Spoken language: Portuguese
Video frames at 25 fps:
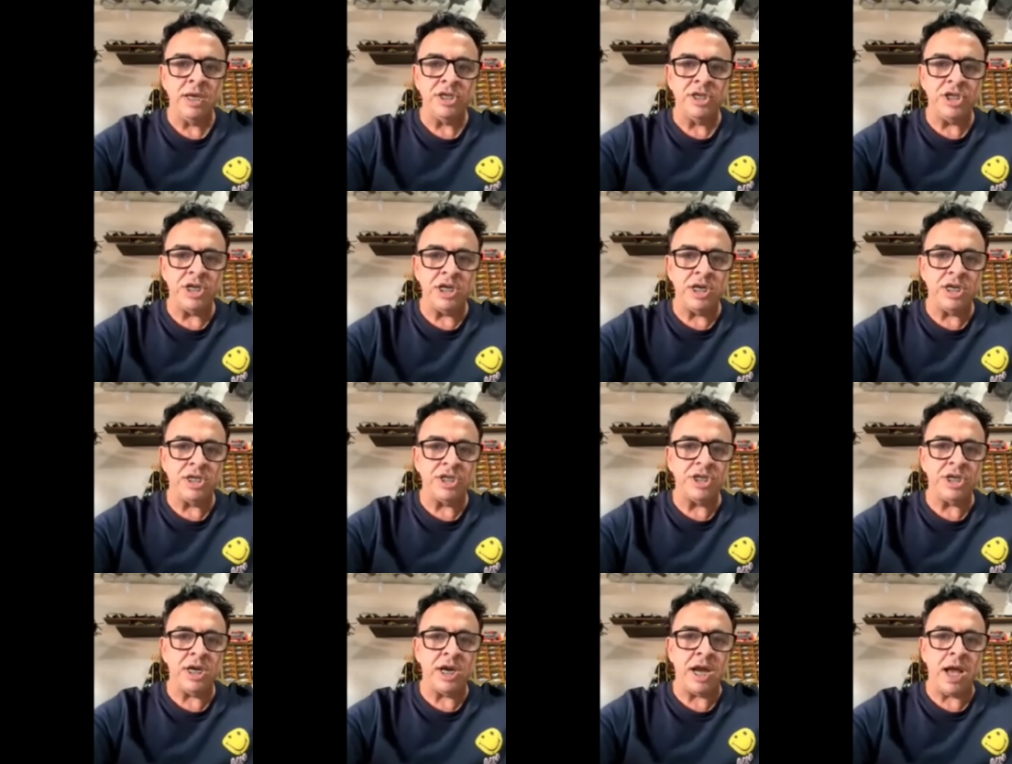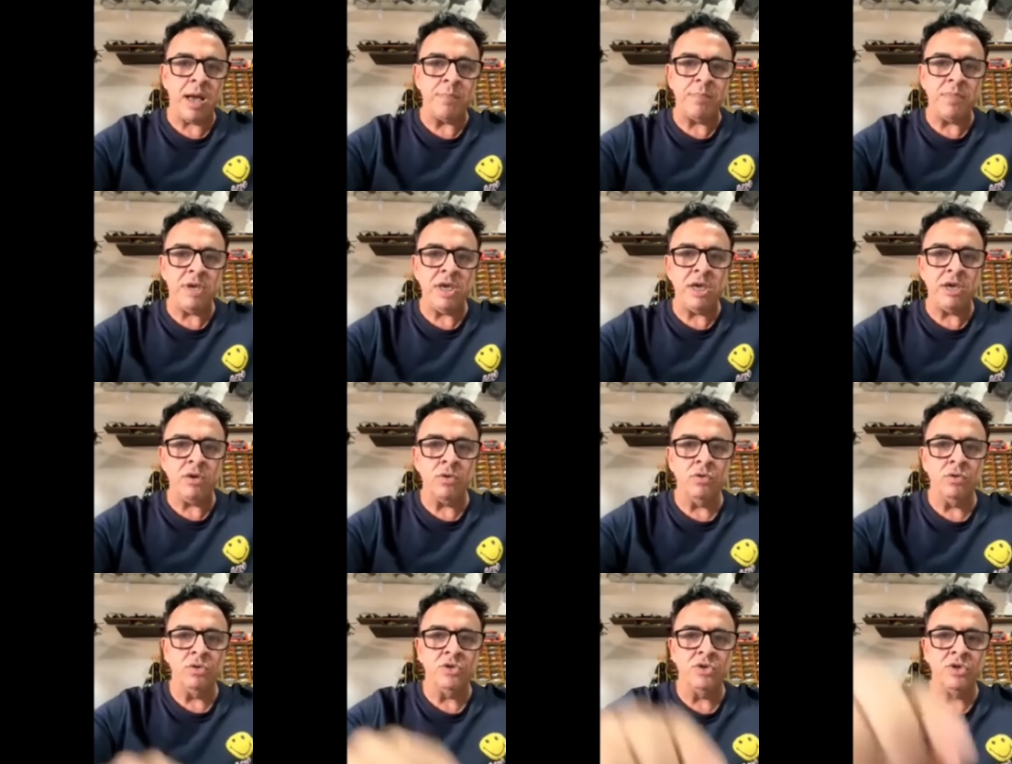de, de
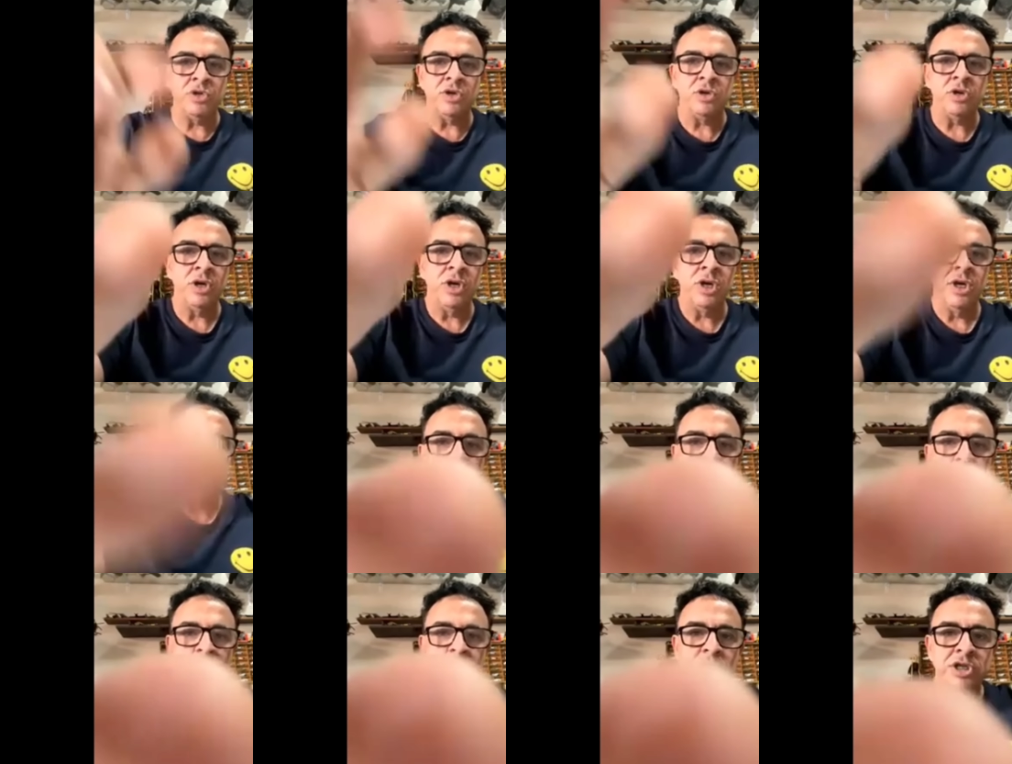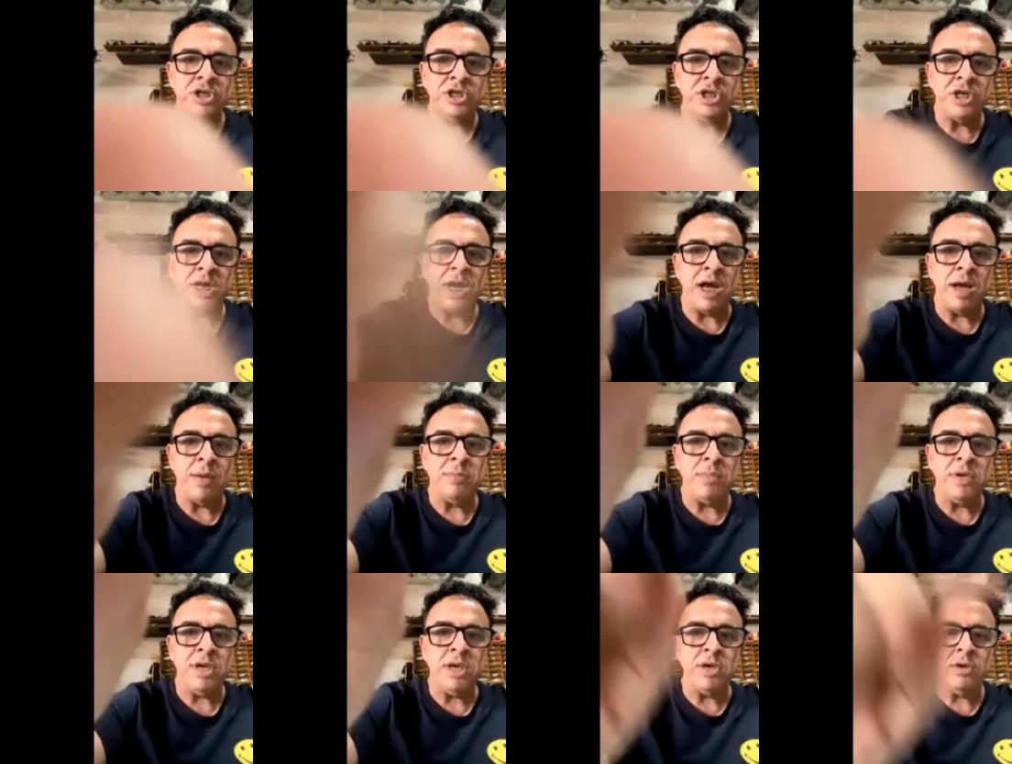caminhos. De
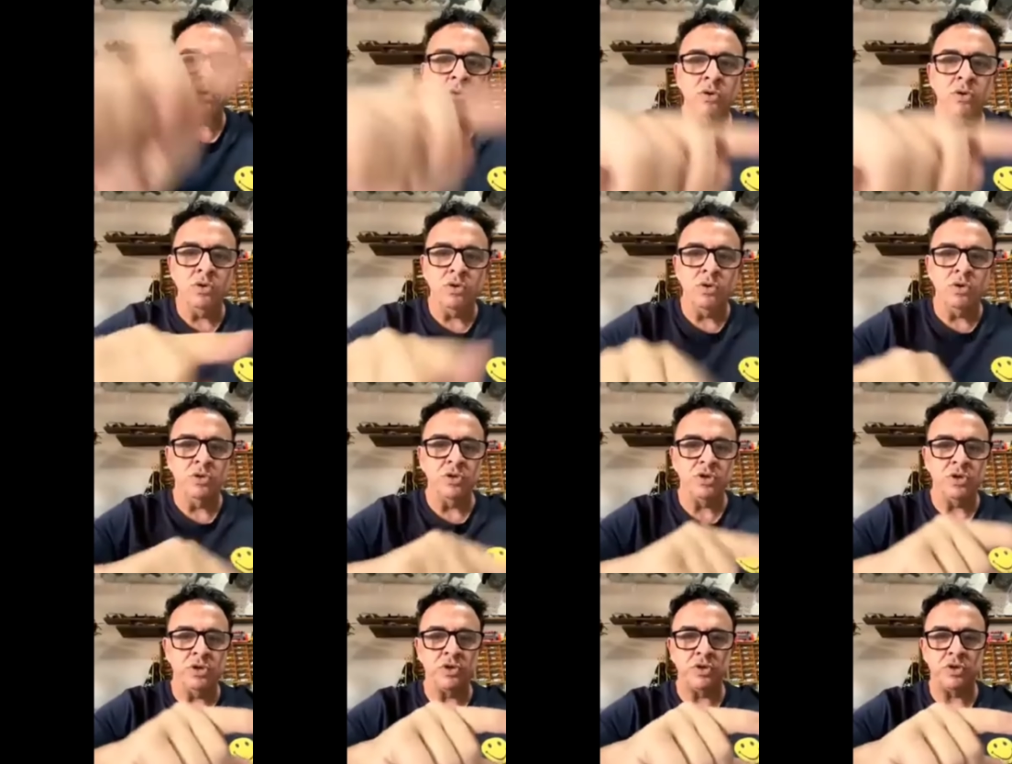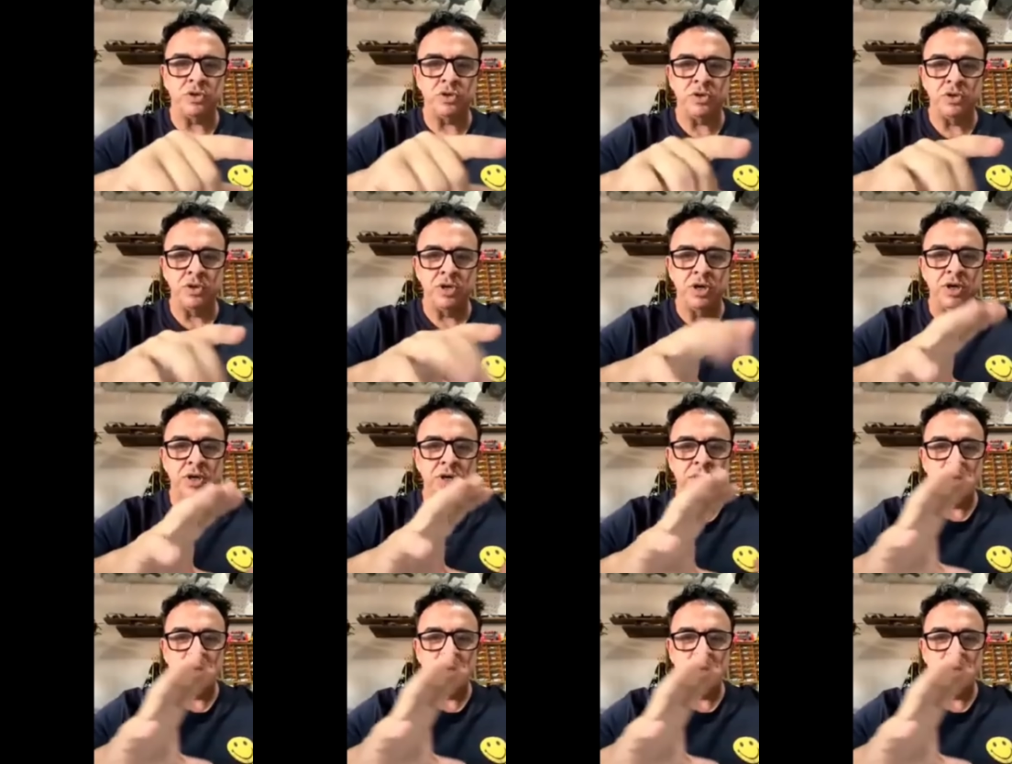caminhos.